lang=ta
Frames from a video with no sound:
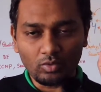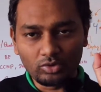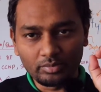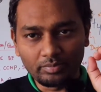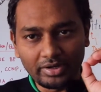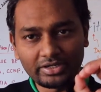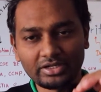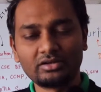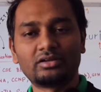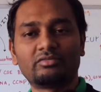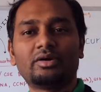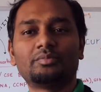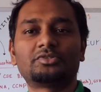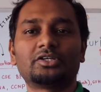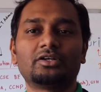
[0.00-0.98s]
ஒரு
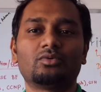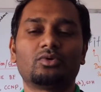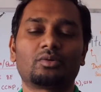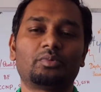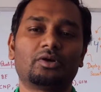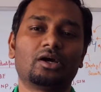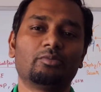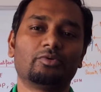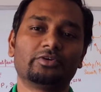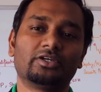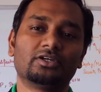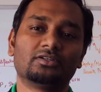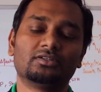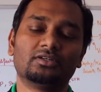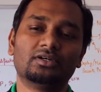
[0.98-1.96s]
பர்டிகுலர் வெப்சைட் ஒர்க் பண்ணாமல்
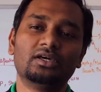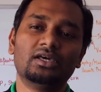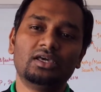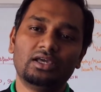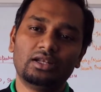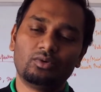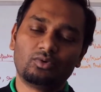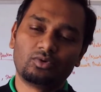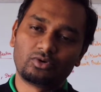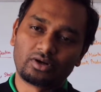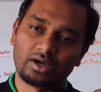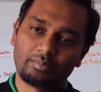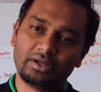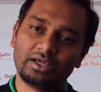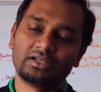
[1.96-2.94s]
வைக்கிறது இல்லை
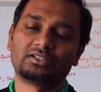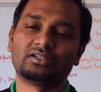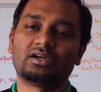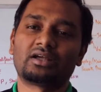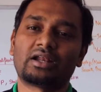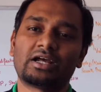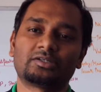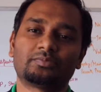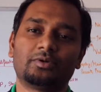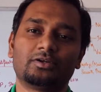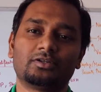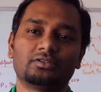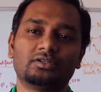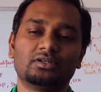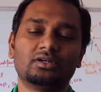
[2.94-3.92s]
உங்களோட அப்ளிகேஷனை கிராஷ்
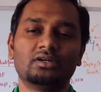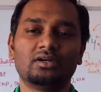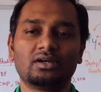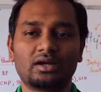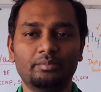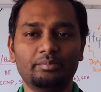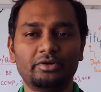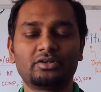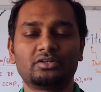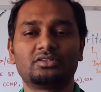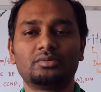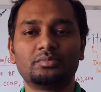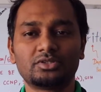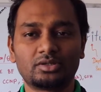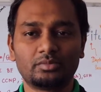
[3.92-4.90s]
பண்ணுறது கம்ப்யூட்டர்
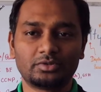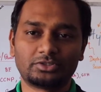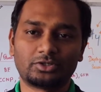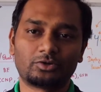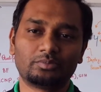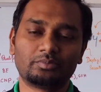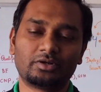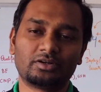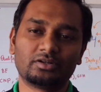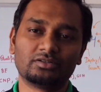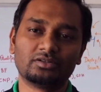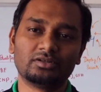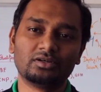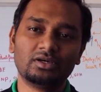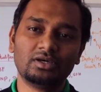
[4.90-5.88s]
திரும்ப திரும்ப ஷட் டவுன்
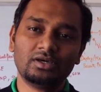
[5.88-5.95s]
பண்ணுறது